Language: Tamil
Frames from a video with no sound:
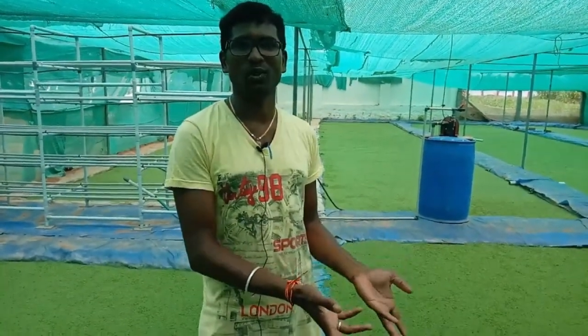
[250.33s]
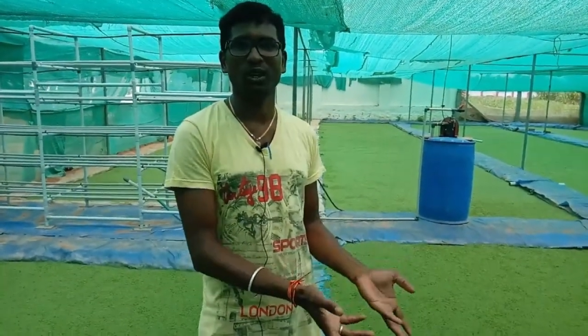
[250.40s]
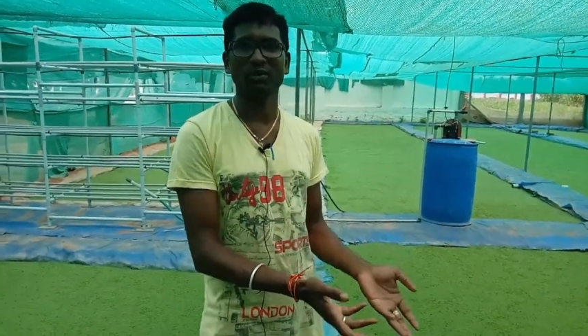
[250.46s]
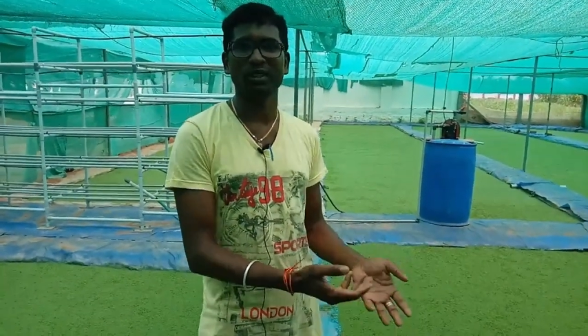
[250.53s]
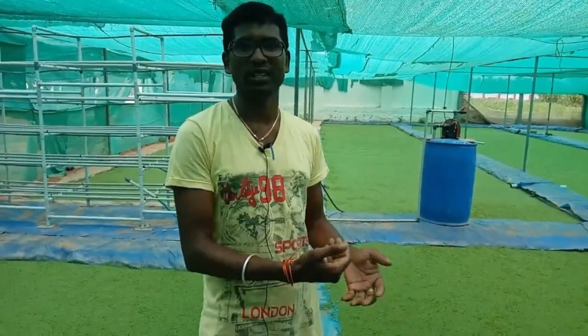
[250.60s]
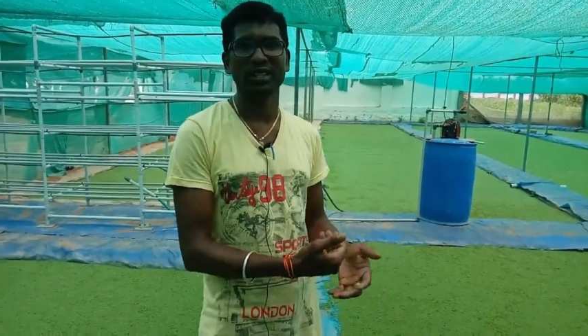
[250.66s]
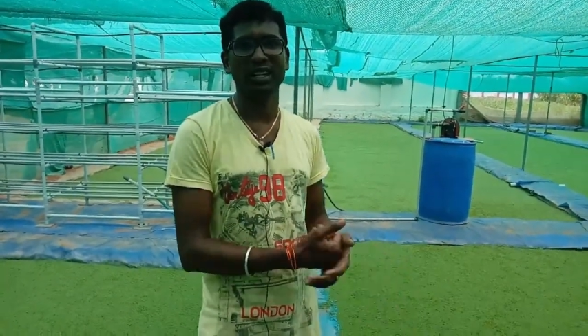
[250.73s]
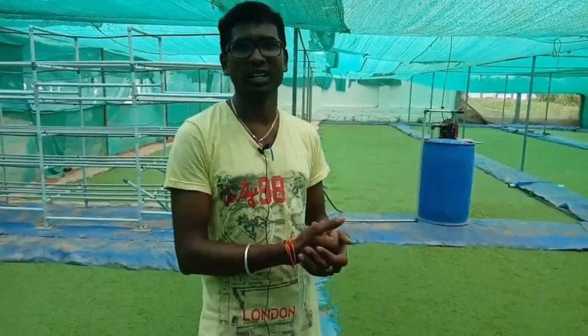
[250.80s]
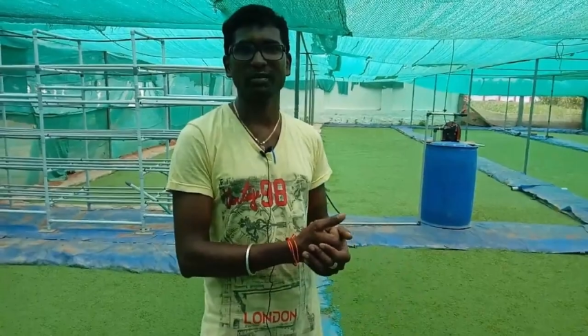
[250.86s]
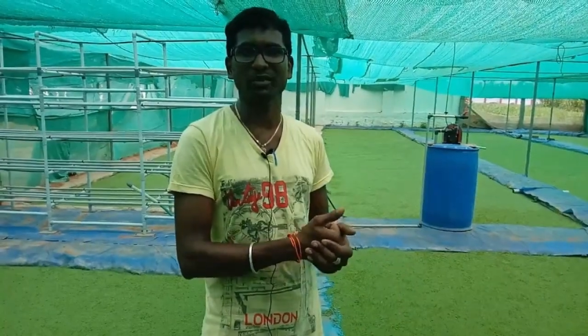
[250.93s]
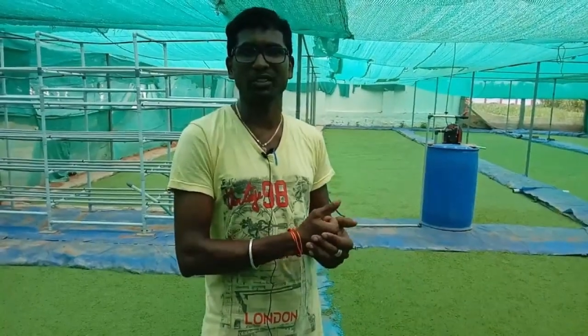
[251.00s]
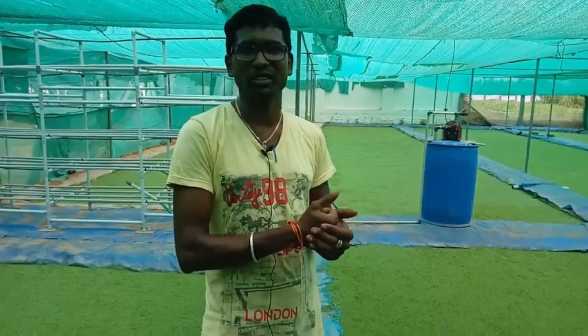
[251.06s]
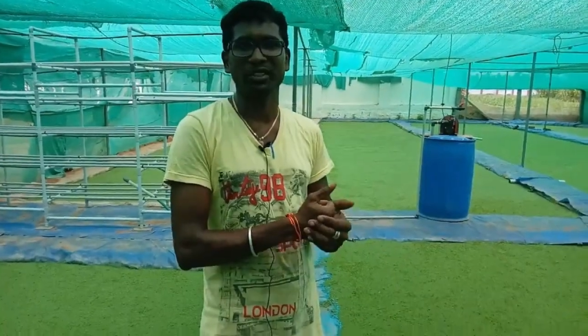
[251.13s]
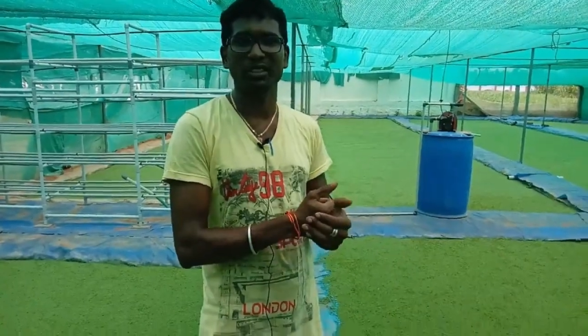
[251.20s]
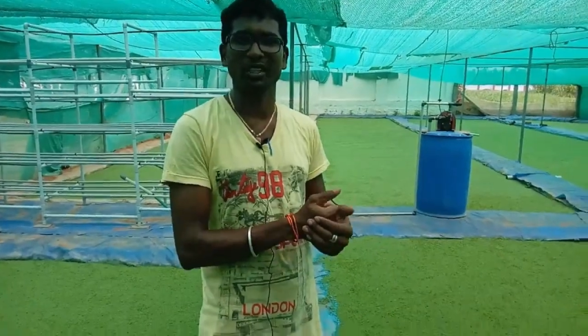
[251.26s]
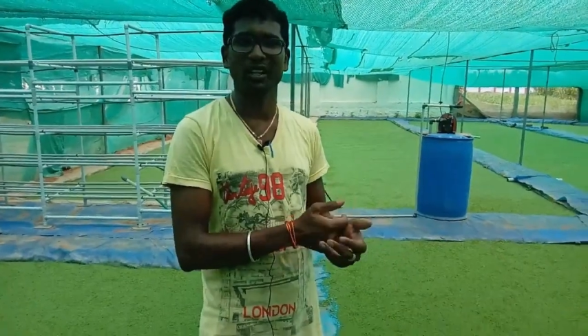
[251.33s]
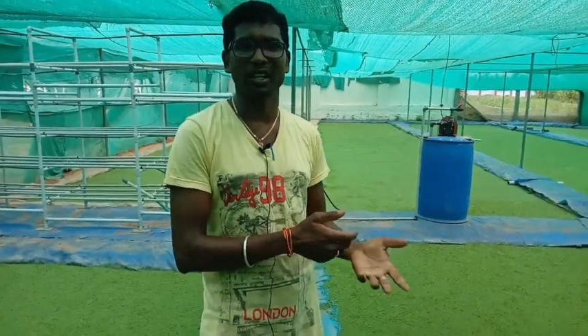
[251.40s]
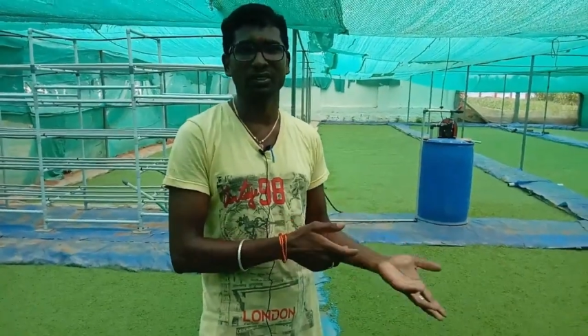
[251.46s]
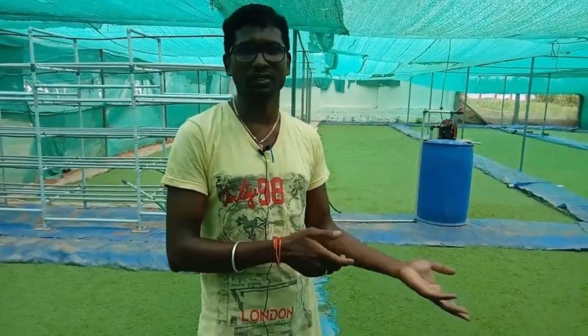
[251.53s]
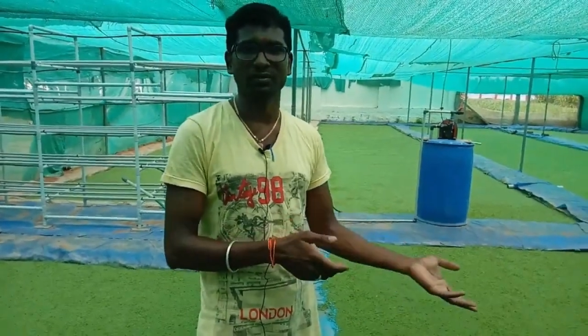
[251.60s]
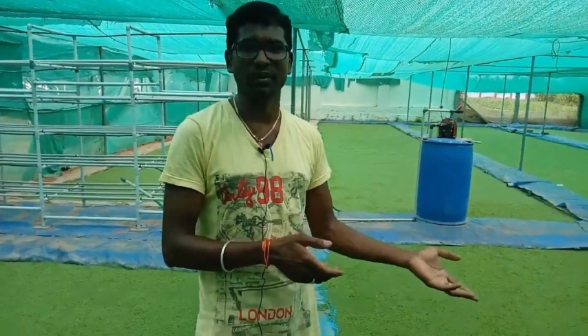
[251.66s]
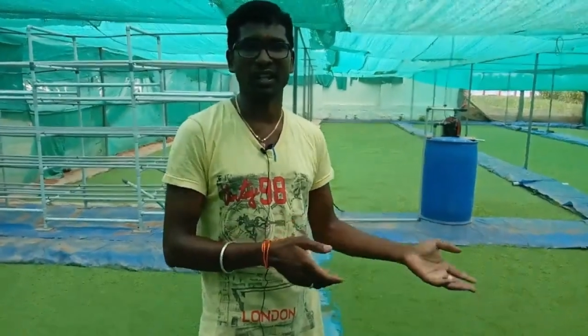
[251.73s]
ஒன் வீக்கில் நம்ம வந்து
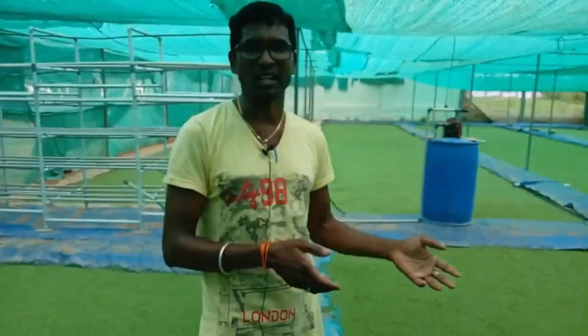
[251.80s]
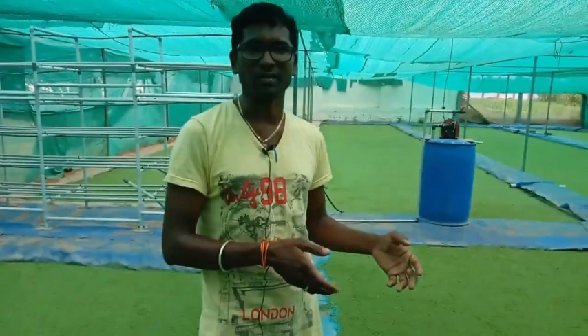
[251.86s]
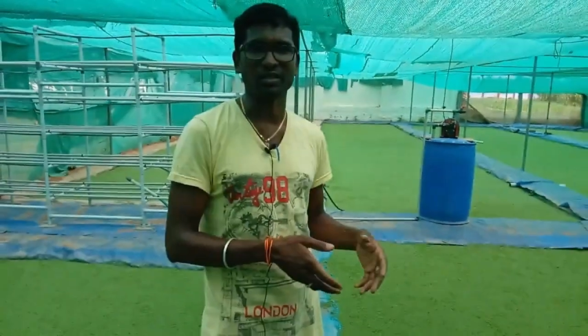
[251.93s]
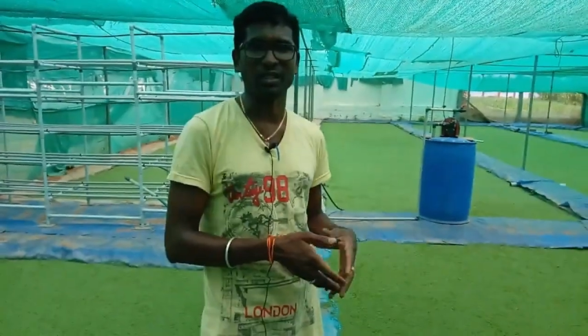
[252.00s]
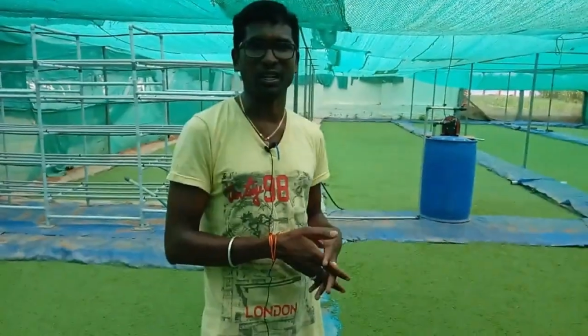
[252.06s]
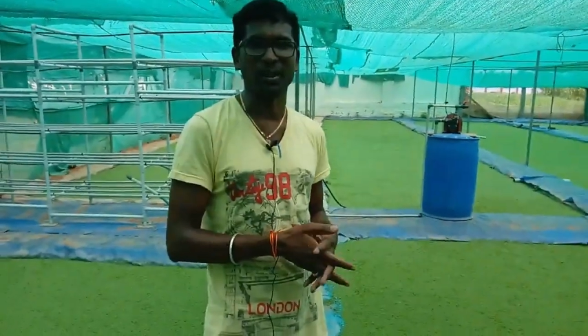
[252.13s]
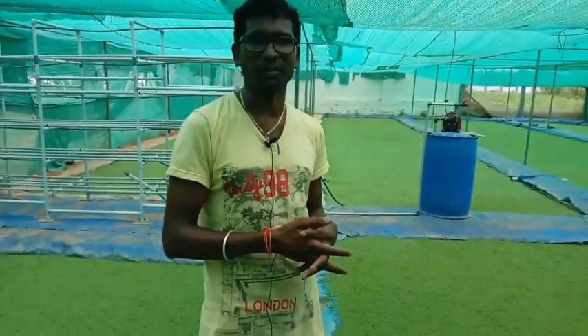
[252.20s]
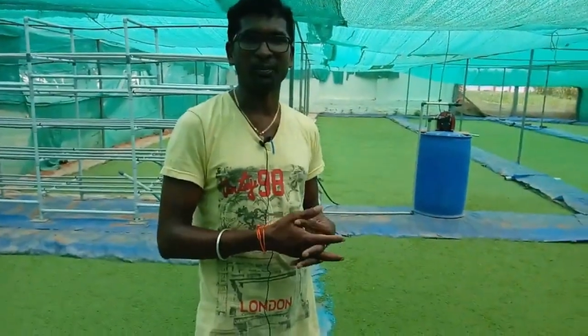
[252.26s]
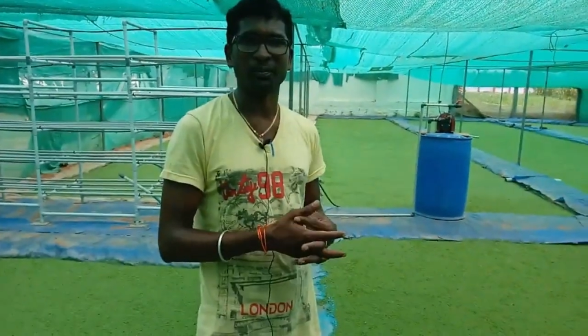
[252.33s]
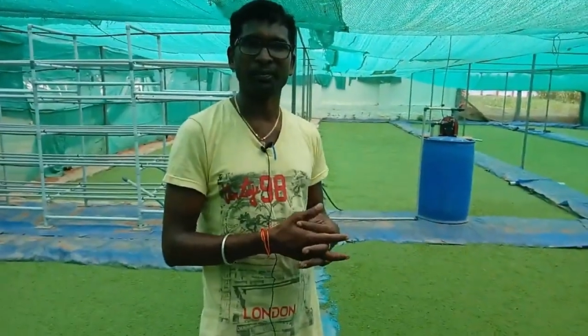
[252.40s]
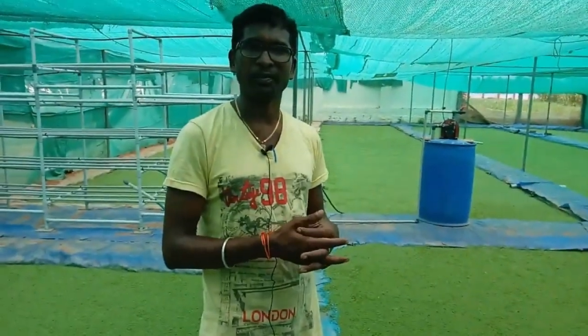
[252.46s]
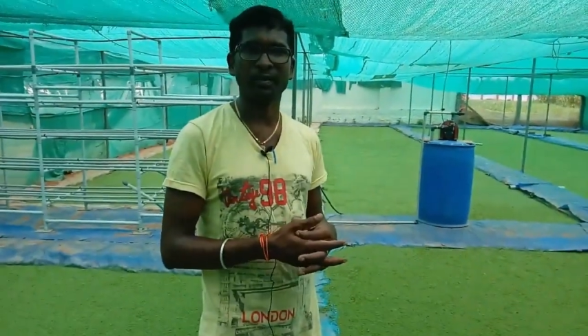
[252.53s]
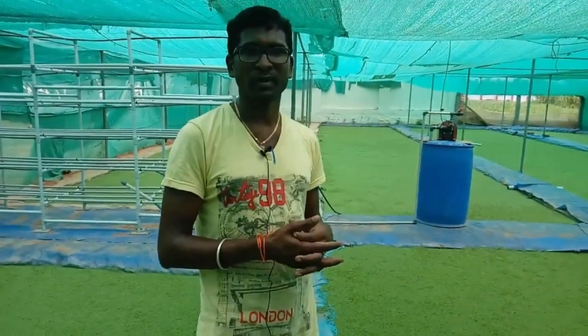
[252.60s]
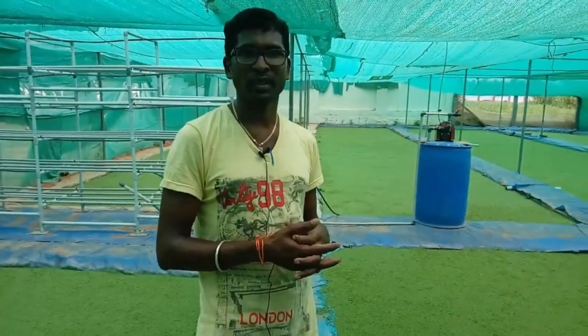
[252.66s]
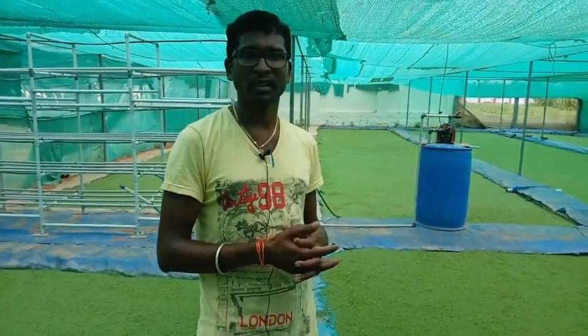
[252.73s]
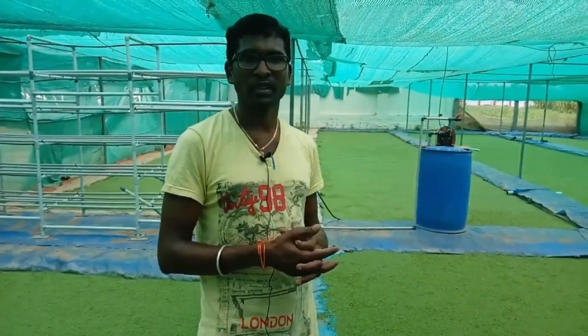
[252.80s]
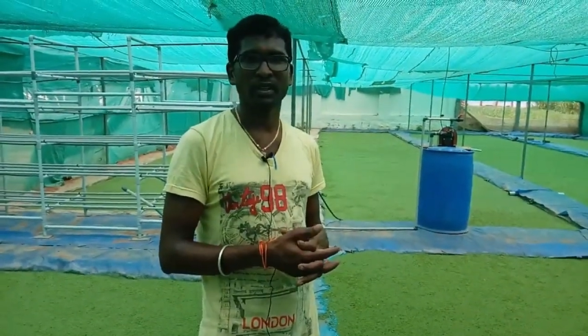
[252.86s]
ஹார்வெஸ்ட் பண்ண ஆரம்பிச்சிடலாம் ஓகே